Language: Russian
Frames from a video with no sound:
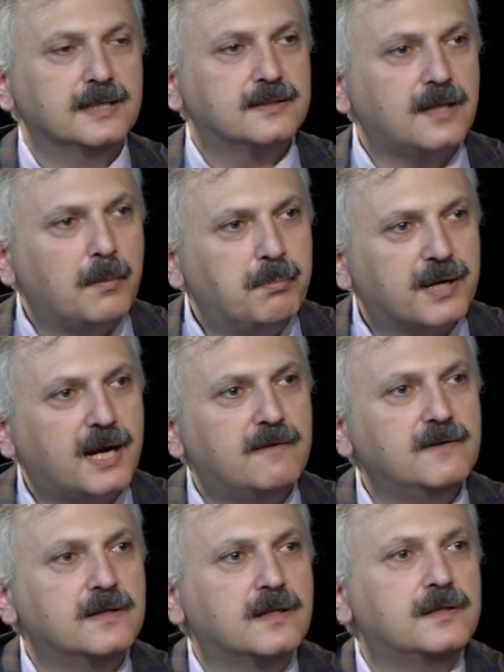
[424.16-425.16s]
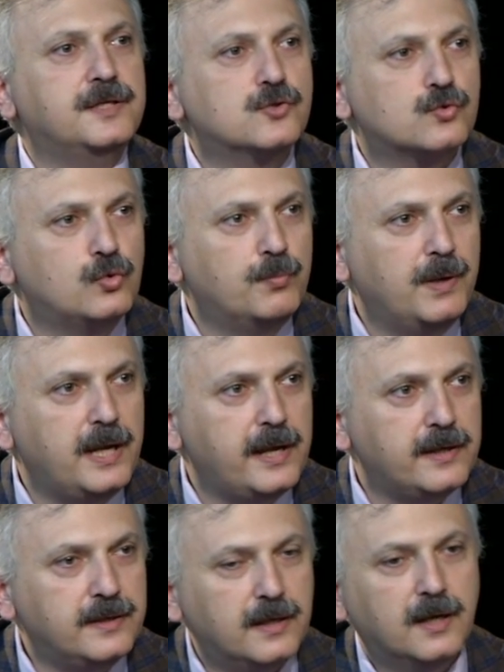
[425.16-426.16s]
направлена на
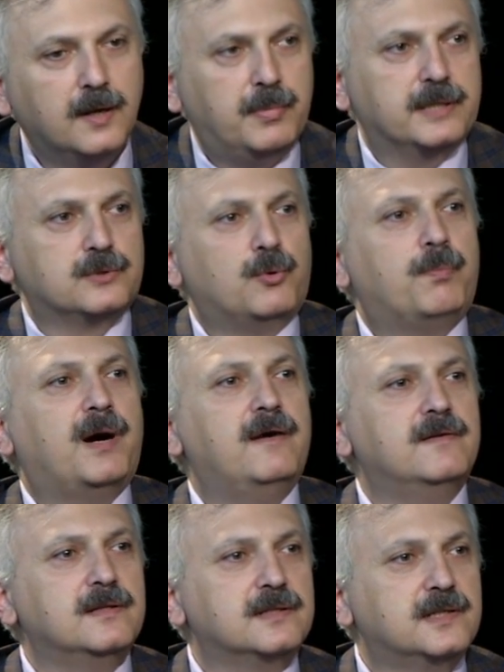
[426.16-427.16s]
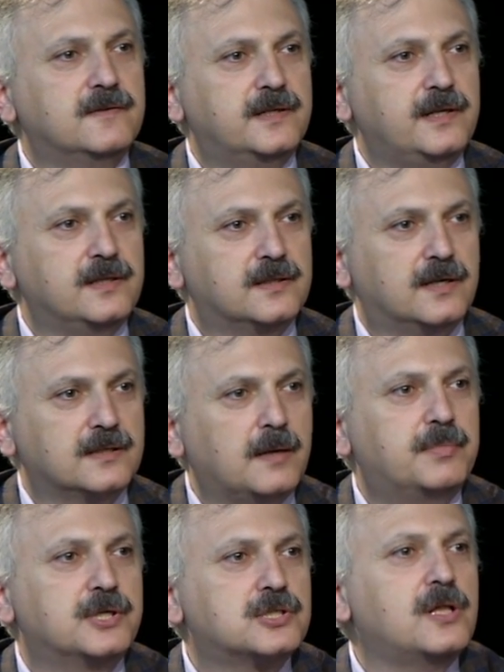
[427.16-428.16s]
искупление. Поэтому Павел и говорит, когда
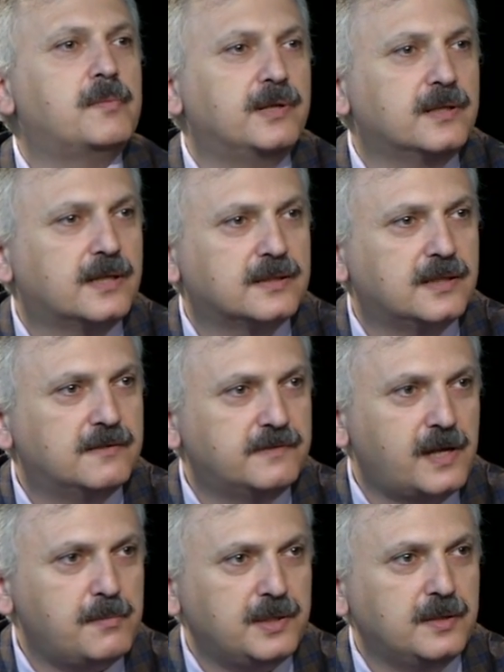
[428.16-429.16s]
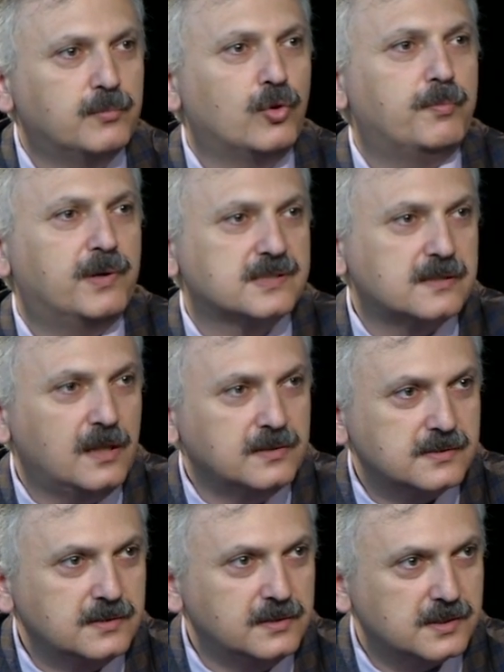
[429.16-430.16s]
пришла полнота времени, Бог послал
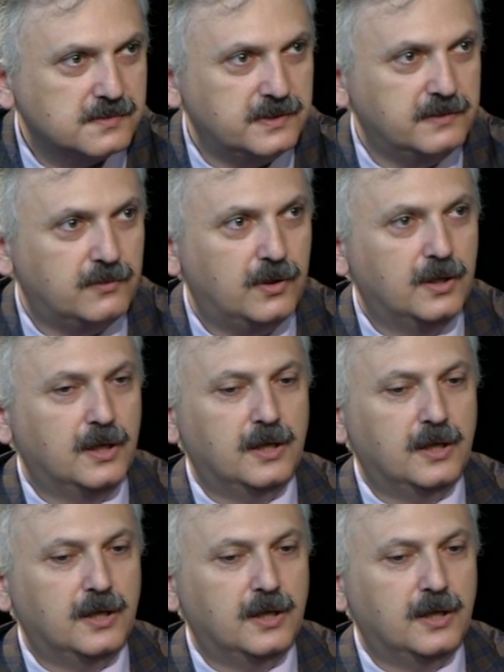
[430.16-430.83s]
Сына Своего.